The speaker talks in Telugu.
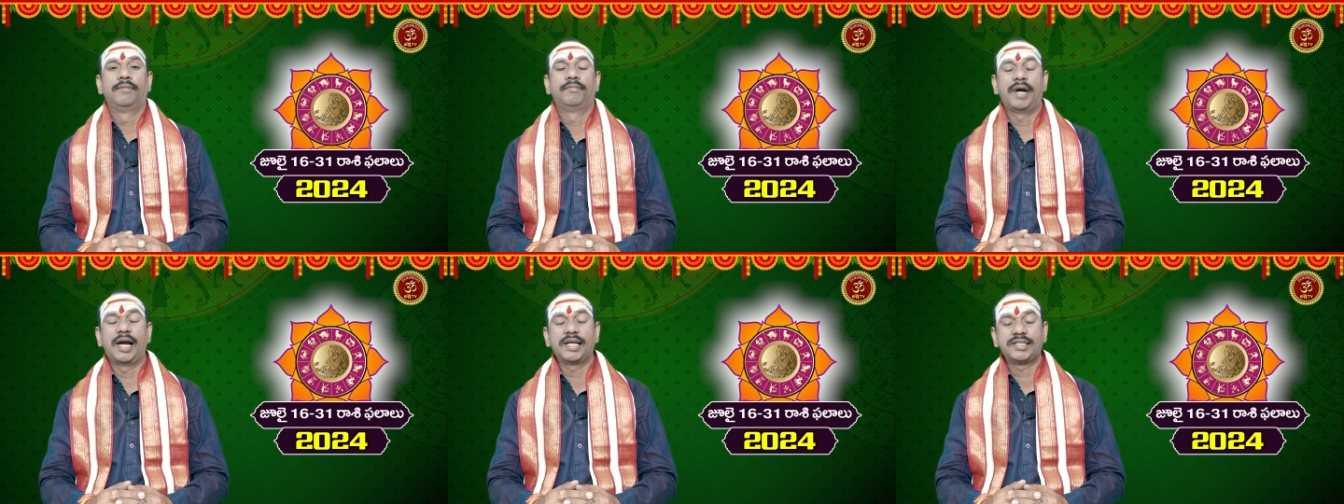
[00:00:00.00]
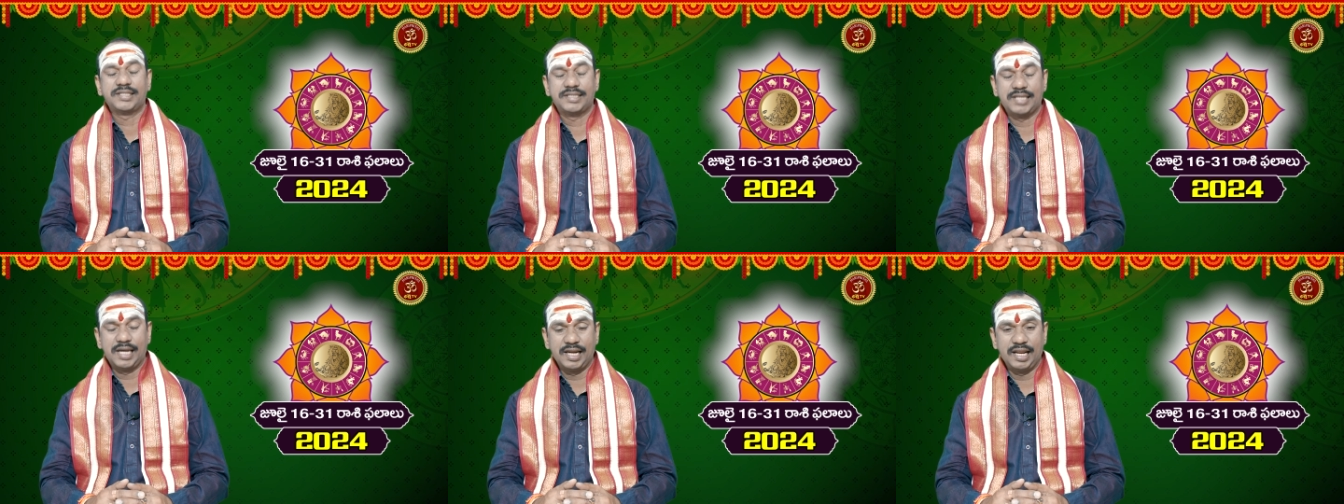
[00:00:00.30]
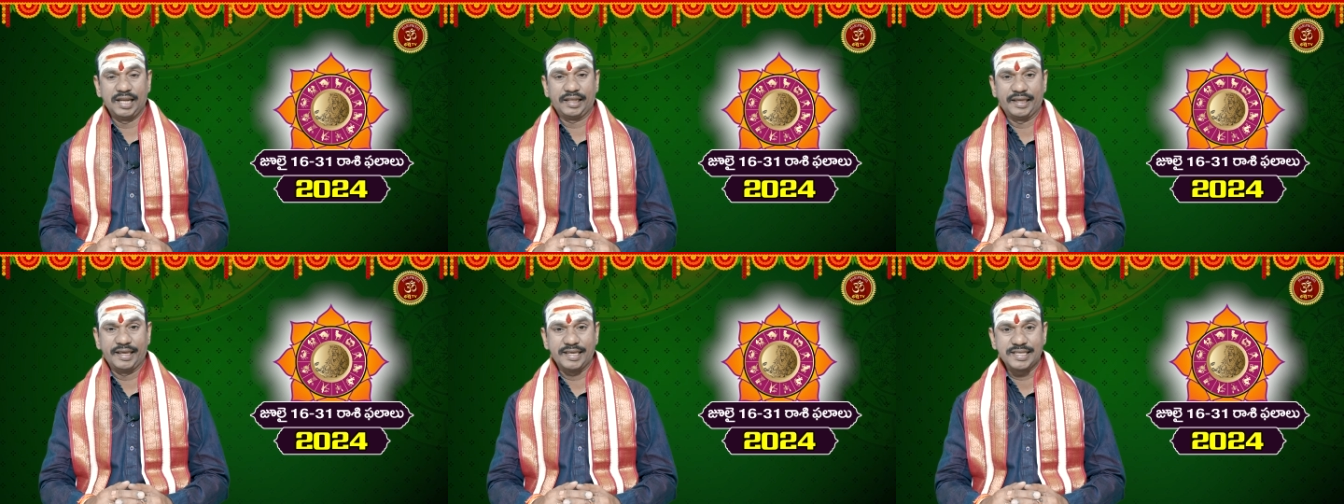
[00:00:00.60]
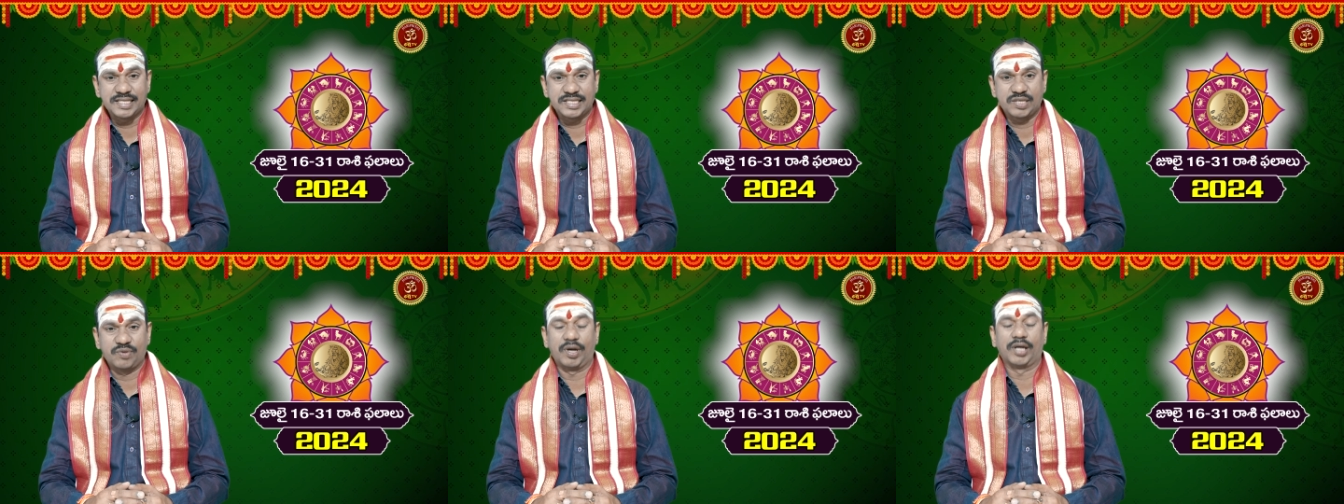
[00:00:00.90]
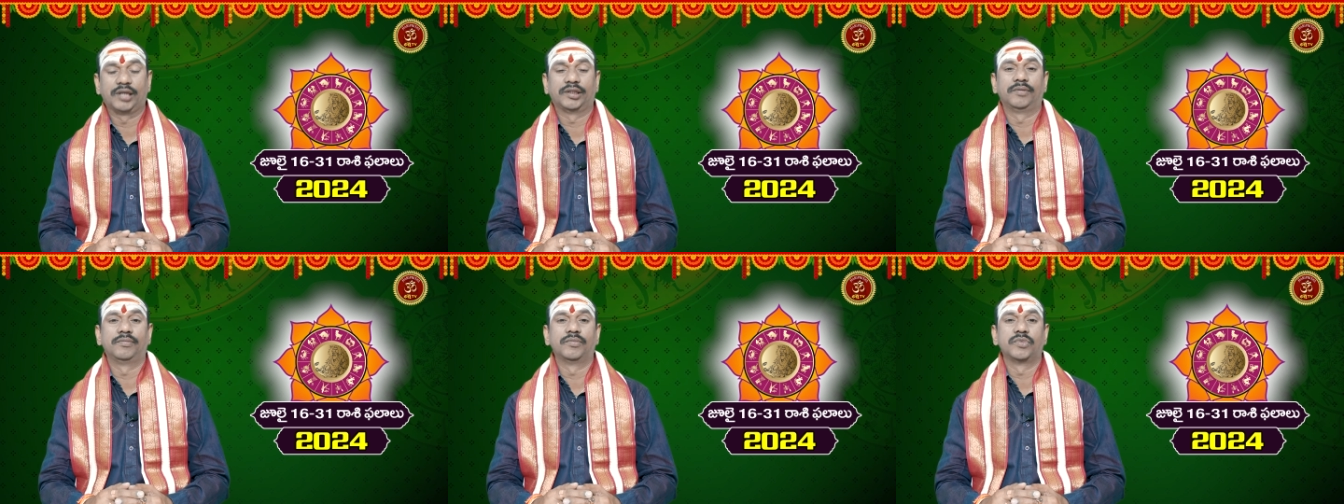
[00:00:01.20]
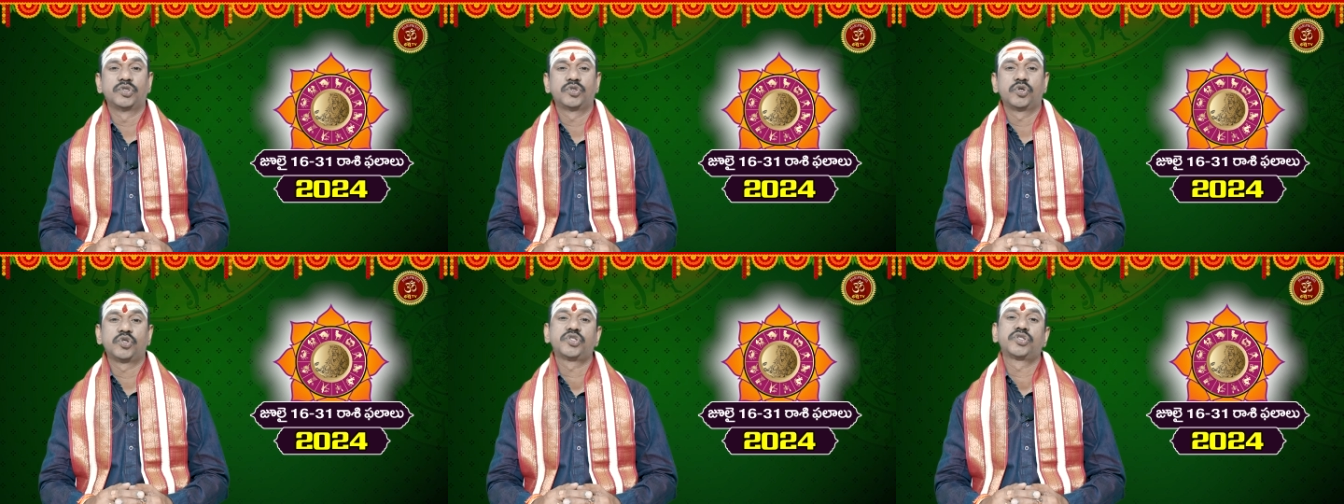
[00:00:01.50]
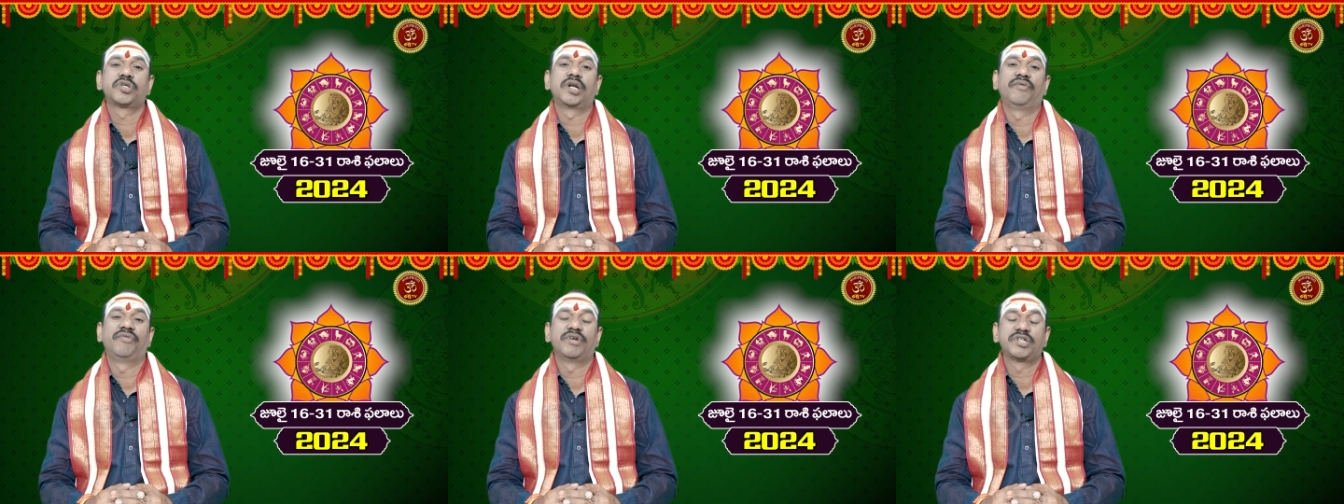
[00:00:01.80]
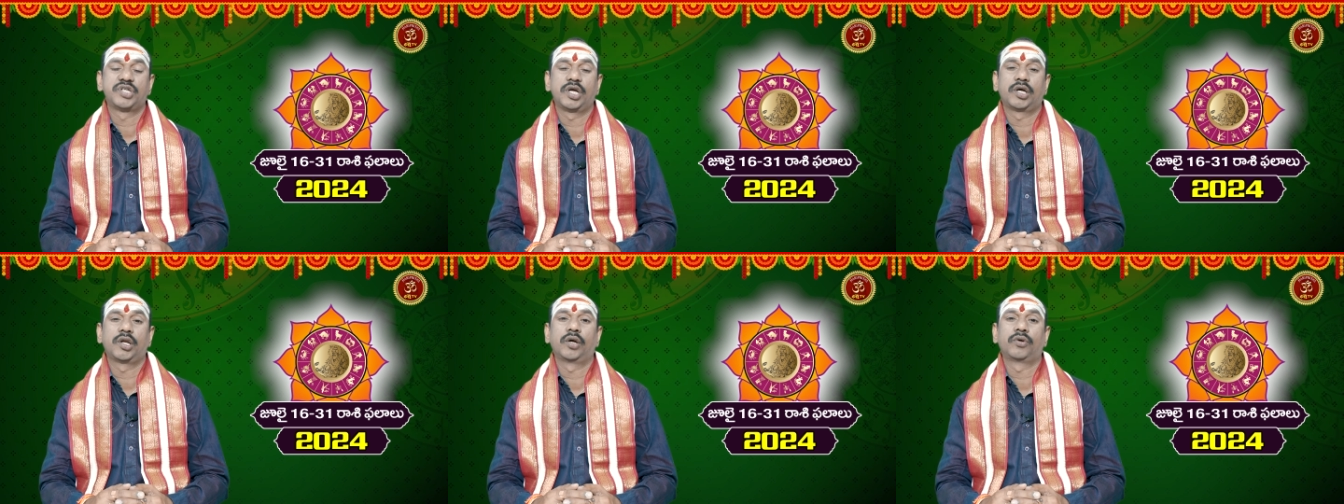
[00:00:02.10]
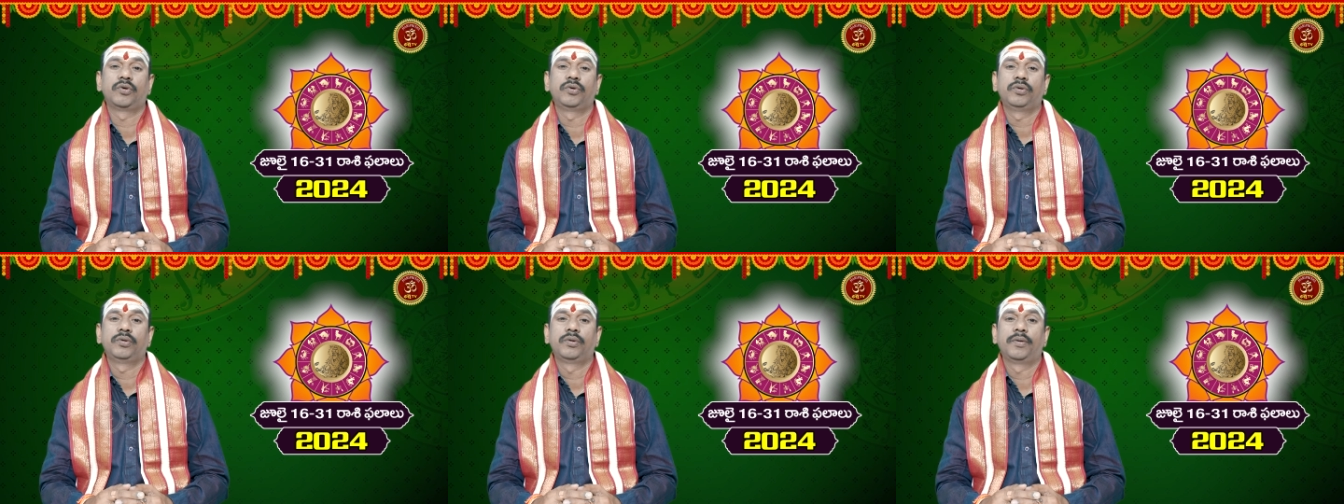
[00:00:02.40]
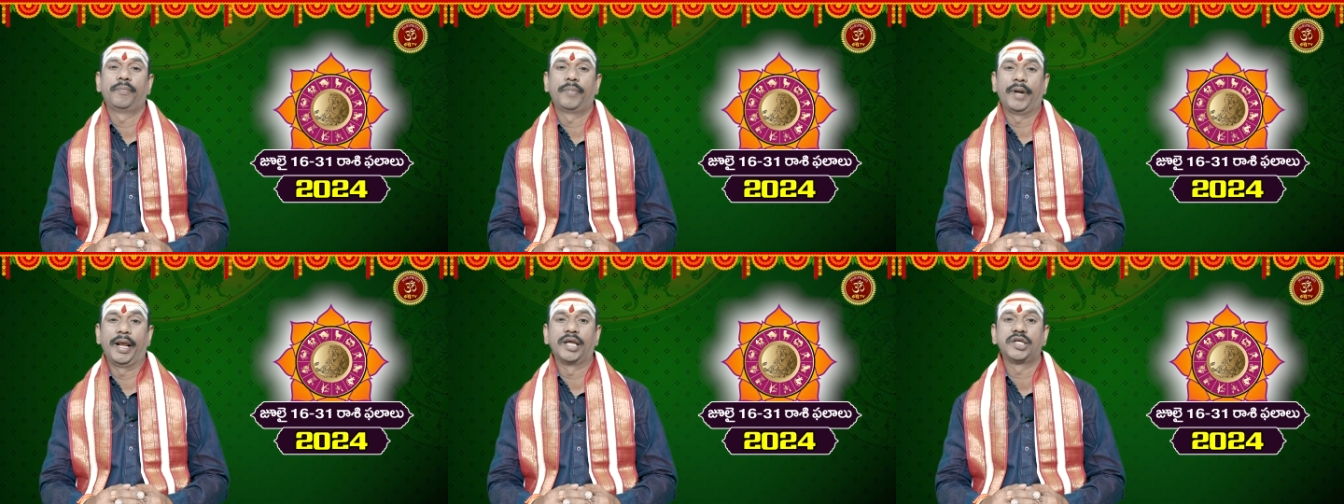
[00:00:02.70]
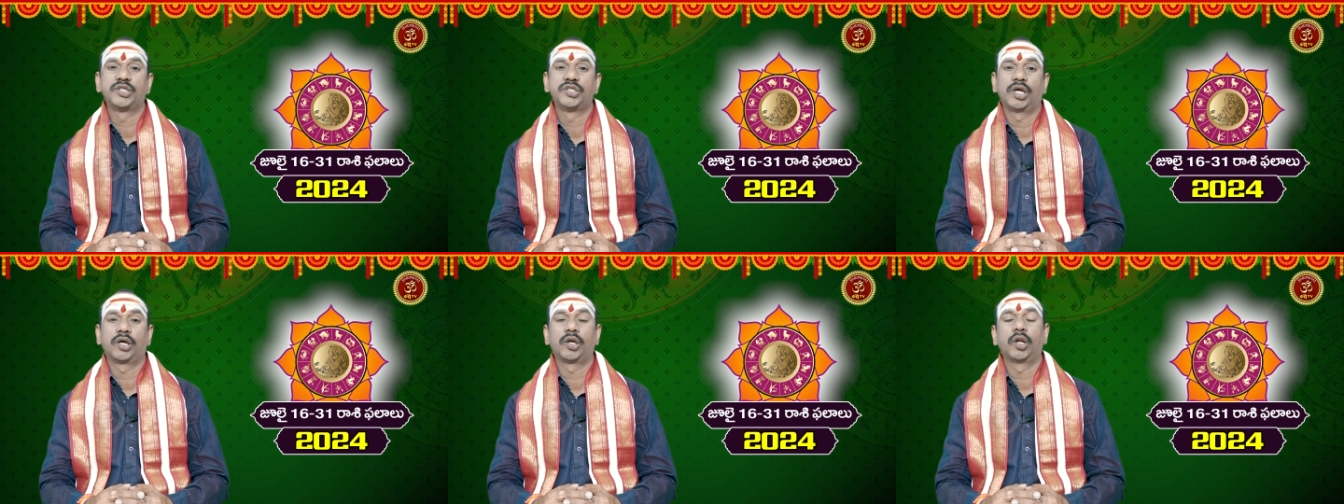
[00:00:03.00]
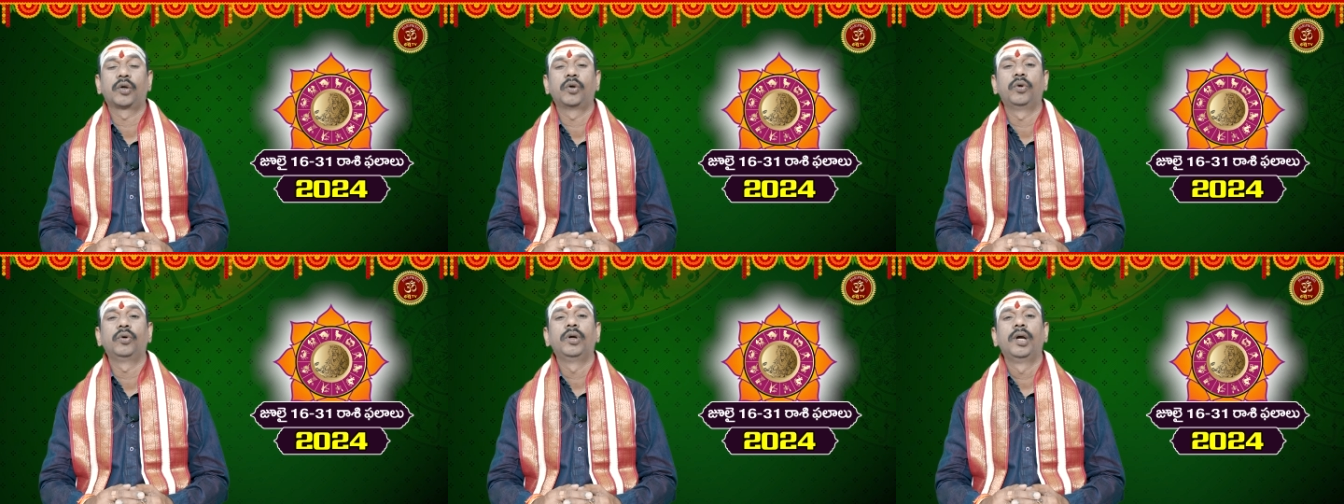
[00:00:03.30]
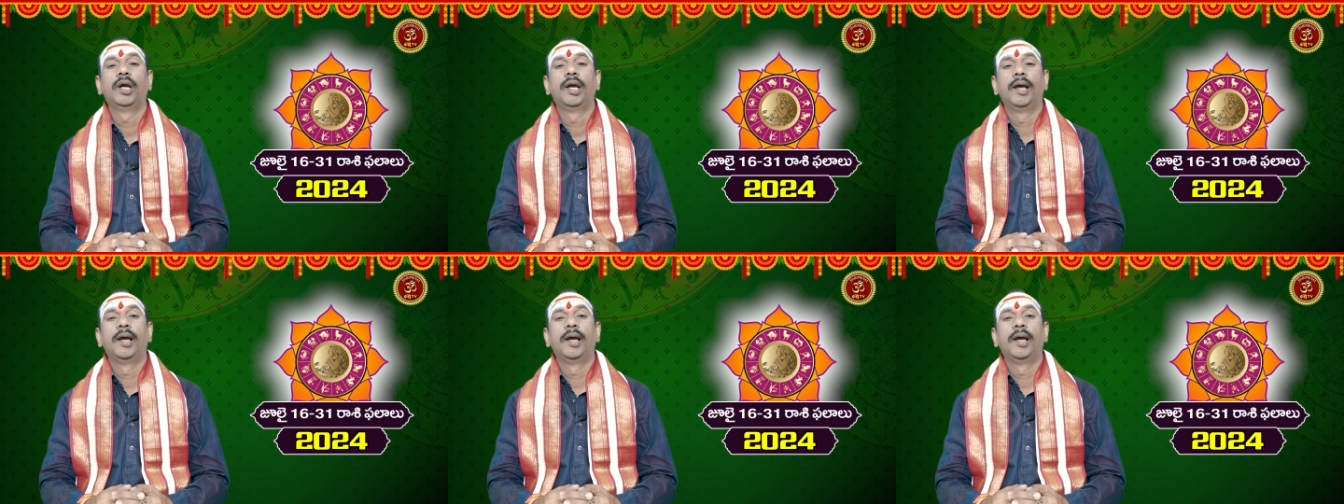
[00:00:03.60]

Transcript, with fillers: మా ఛానల్కి స్వాగతం చూస్తున్న వీక్షకులకు ప్రేక్షకులకు